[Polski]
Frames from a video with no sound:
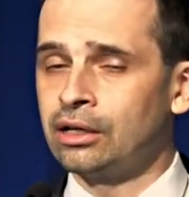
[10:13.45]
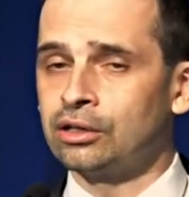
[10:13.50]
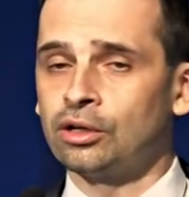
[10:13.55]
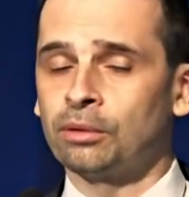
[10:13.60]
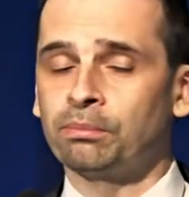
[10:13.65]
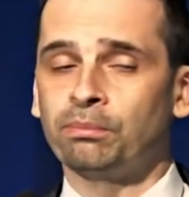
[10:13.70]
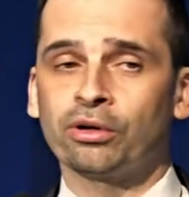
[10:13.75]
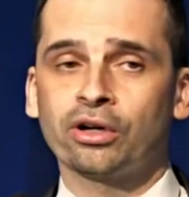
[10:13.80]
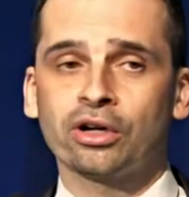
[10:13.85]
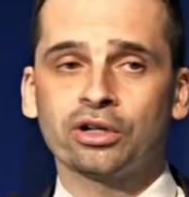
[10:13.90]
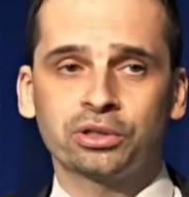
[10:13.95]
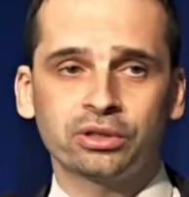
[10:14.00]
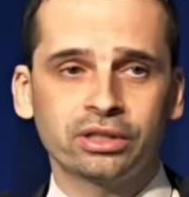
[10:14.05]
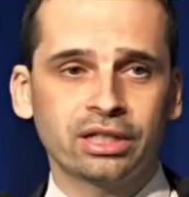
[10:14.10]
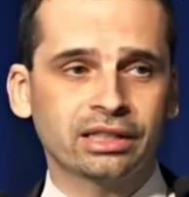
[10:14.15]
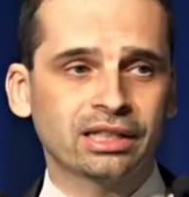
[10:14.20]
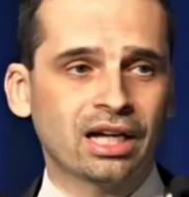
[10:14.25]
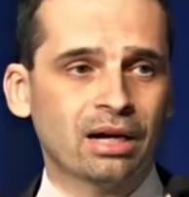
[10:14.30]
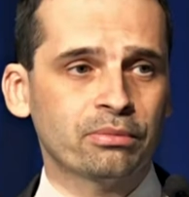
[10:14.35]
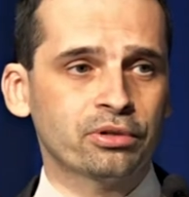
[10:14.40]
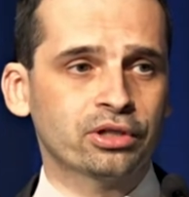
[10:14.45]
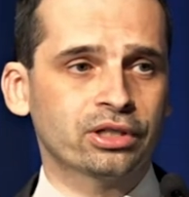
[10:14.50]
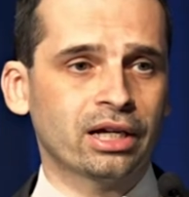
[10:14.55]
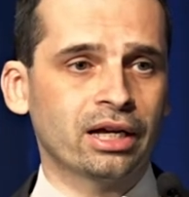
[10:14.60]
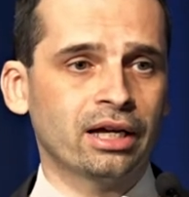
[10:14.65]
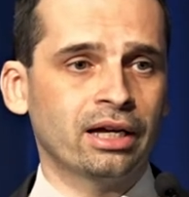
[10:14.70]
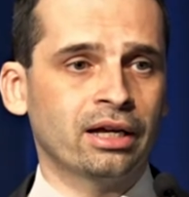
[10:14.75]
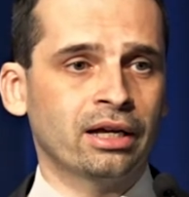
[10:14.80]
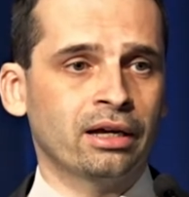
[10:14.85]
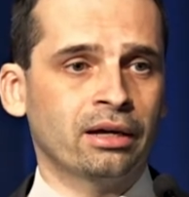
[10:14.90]
No, pokazuje nam,
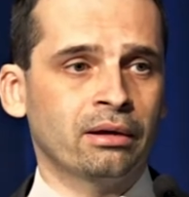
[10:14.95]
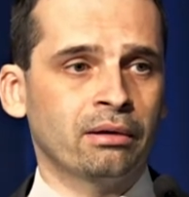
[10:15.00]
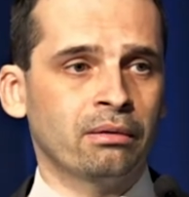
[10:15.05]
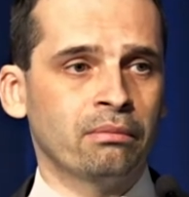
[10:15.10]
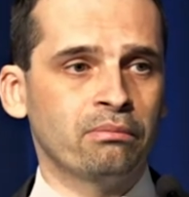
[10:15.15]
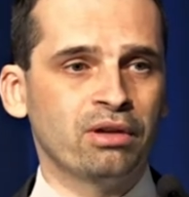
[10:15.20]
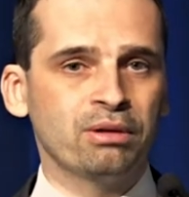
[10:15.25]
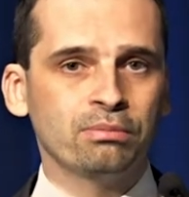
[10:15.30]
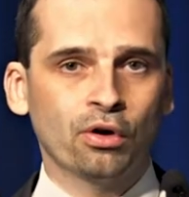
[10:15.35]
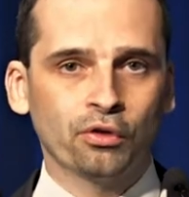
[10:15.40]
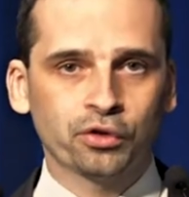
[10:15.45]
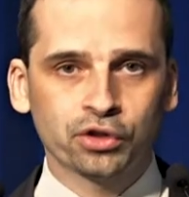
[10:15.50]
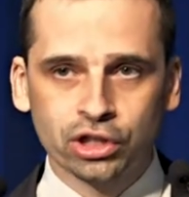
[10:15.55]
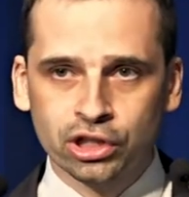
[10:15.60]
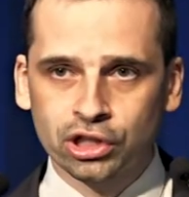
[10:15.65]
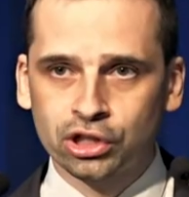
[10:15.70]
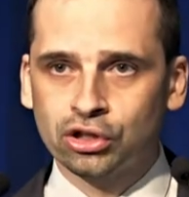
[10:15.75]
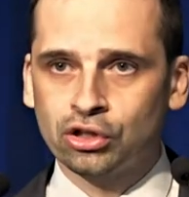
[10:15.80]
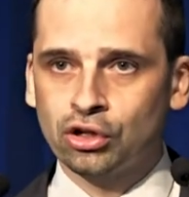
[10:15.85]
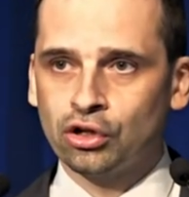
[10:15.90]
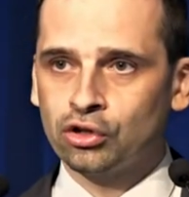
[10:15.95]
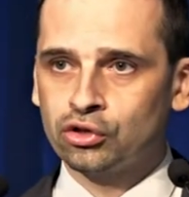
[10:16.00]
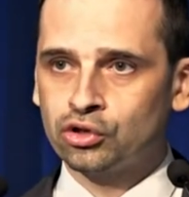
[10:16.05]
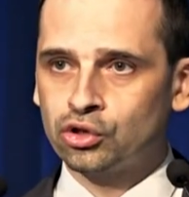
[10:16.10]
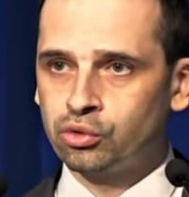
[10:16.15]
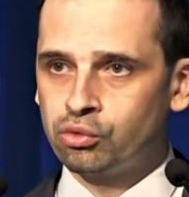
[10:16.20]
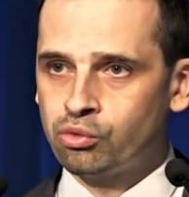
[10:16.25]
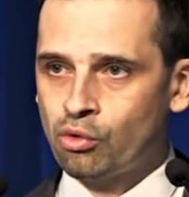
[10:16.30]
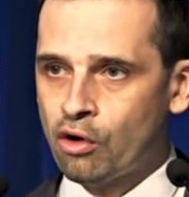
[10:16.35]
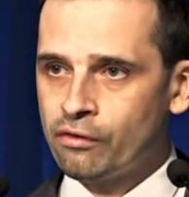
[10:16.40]
że mimo wszystko
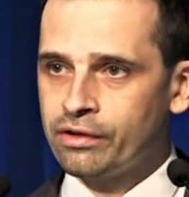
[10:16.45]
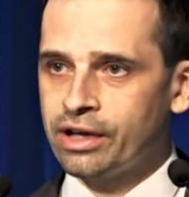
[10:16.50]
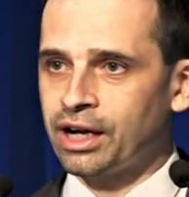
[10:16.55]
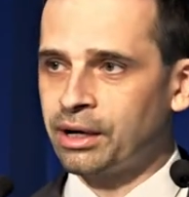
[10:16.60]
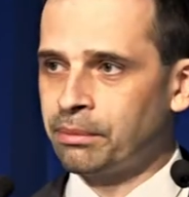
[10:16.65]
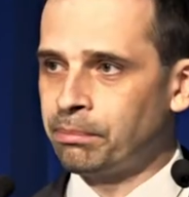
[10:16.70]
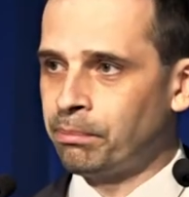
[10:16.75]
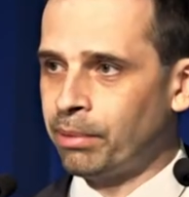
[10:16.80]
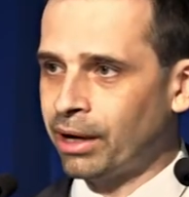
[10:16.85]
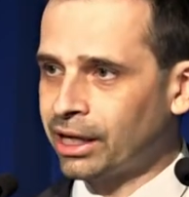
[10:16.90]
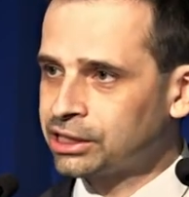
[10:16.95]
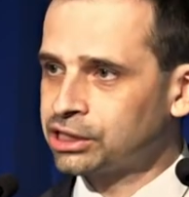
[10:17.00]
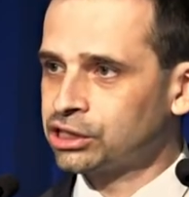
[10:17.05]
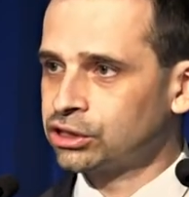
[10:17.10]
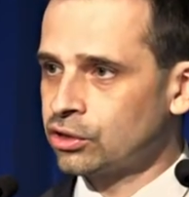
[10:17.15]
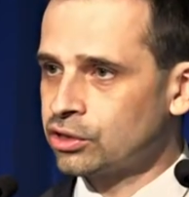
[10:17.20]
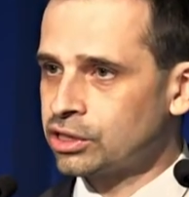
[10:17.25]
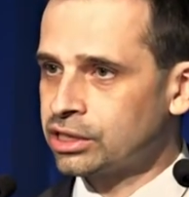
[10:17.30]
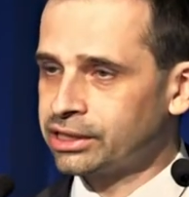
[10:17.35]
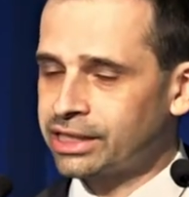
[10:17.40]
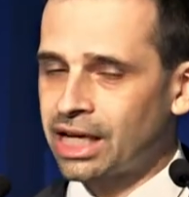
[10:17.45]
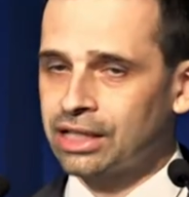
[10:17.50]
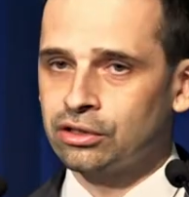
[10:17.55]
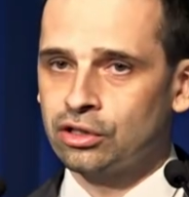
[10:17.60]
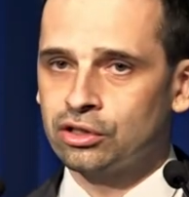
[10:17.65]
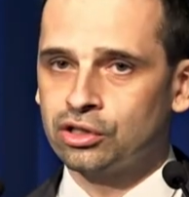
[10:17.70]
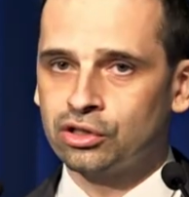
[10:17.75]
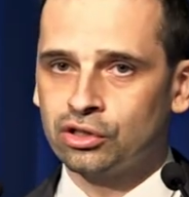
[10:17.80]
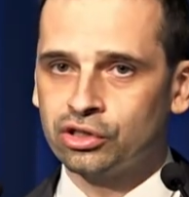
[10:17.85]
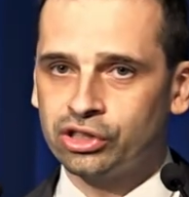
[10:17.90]
człowiek, patrząc na
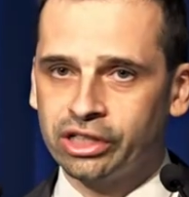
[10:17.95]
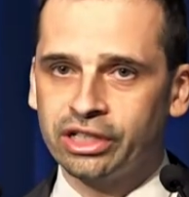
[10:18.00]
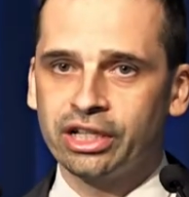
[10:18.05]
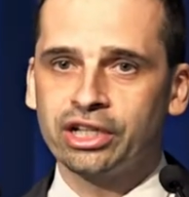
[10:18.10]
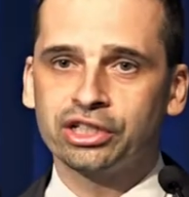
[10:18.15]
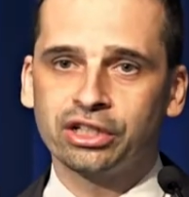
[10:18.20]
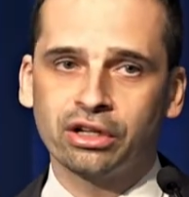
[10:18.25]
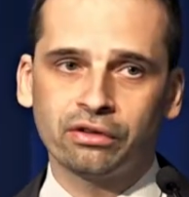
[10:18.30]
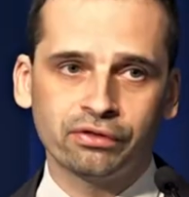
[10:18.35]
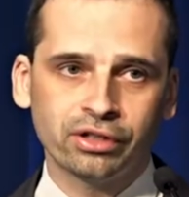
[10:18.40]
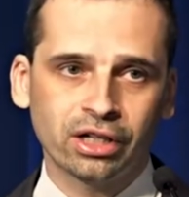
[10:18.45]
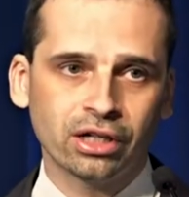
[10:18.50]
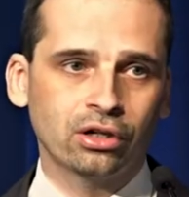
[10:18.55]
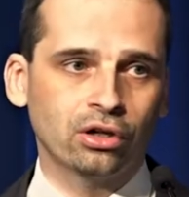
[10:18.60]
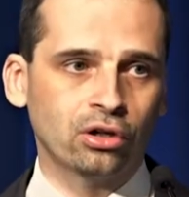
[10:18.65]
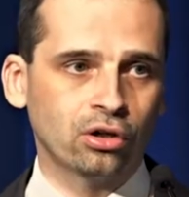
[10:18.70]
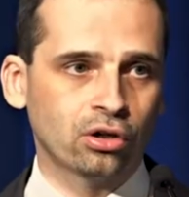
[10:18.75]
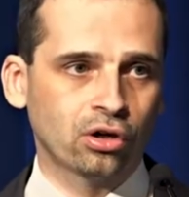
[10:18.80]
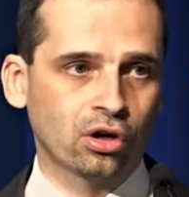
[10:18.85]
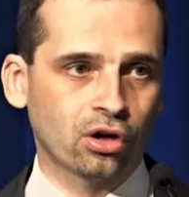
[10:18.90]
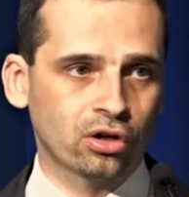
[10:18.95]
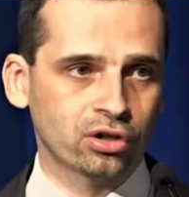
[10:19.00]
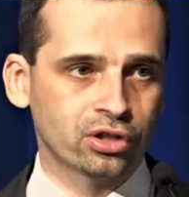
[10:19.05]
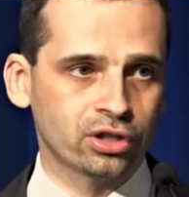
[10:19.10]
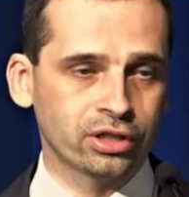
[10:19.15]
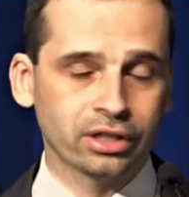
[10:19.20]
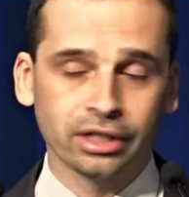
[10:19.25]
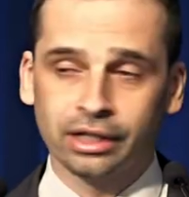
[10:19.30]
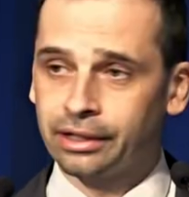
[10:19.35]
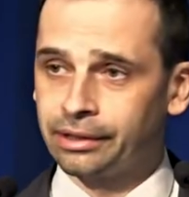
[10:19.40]
to, co dzieje się w jego
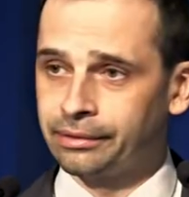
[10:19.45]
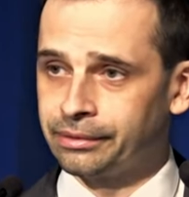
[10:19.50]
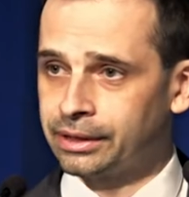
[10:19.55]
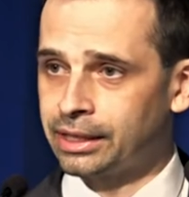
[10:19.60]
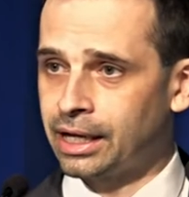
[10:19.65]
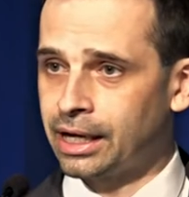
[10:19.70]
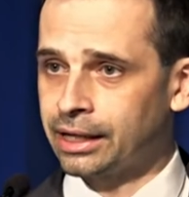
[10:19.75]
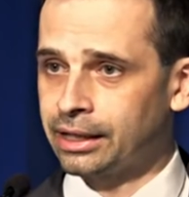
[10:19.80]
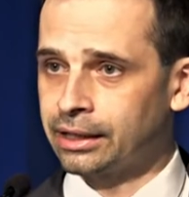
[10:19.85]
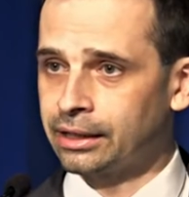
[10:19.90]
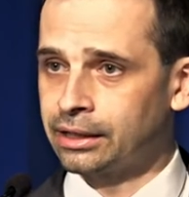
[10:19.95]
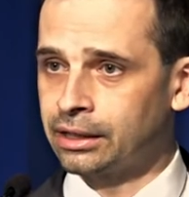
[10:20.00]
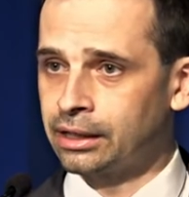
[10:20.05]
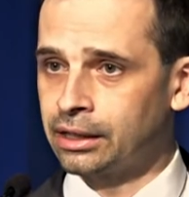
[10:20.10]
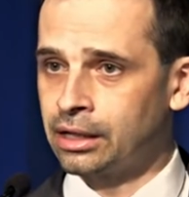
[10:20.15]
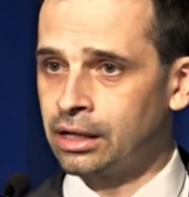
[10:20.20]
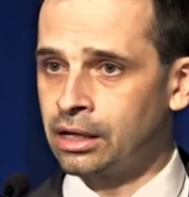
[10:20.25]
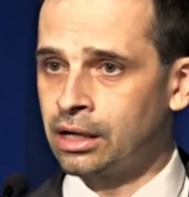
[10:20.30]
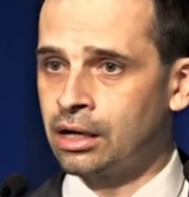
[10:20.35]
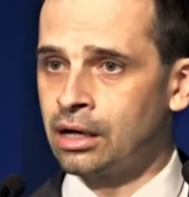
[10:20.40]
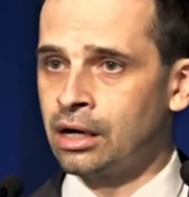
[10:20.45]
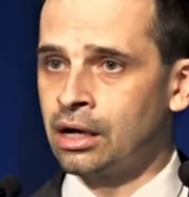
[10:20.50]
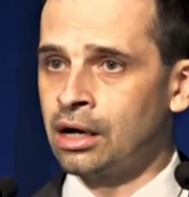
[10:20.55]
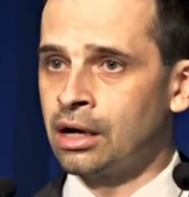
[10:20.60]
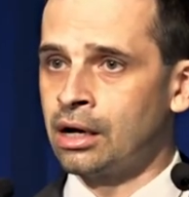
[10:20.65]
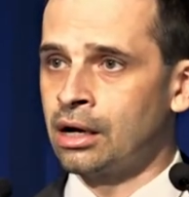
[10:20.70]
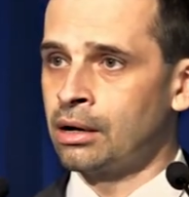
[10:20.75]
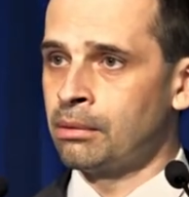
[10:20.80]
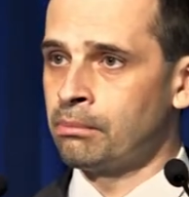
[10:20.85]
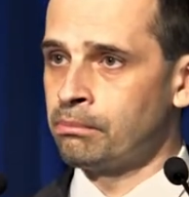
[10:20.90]
rodzinie, tak?
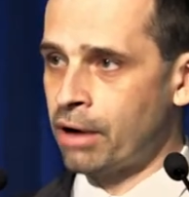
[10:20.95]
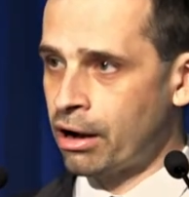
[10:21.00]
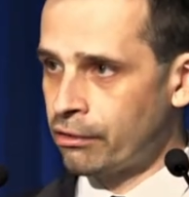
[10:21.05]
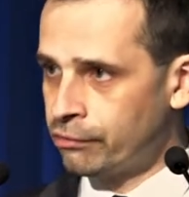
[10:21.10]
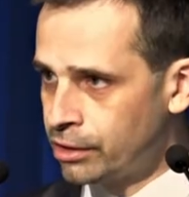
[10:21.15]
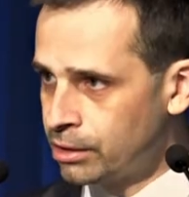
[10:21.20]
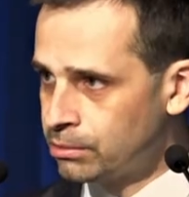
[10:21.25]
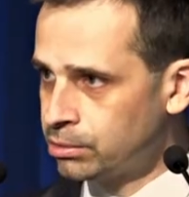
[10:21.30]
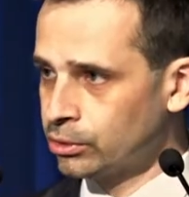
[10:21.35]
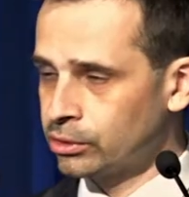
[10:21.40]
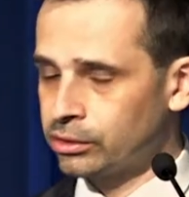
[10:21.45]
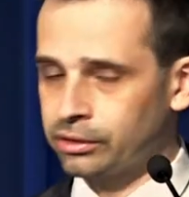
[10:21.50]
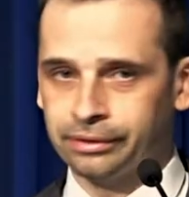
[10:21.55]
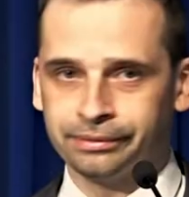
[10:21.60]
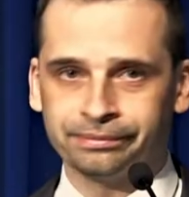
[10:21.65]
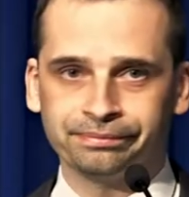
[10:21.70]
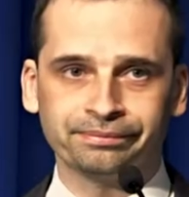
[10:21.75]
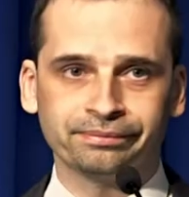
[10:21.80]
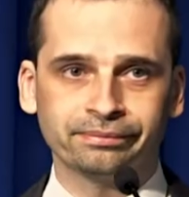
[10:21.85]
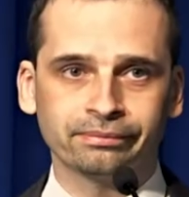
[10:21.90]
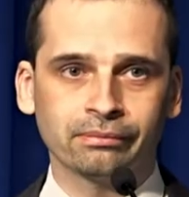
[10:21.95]
Ma wybór.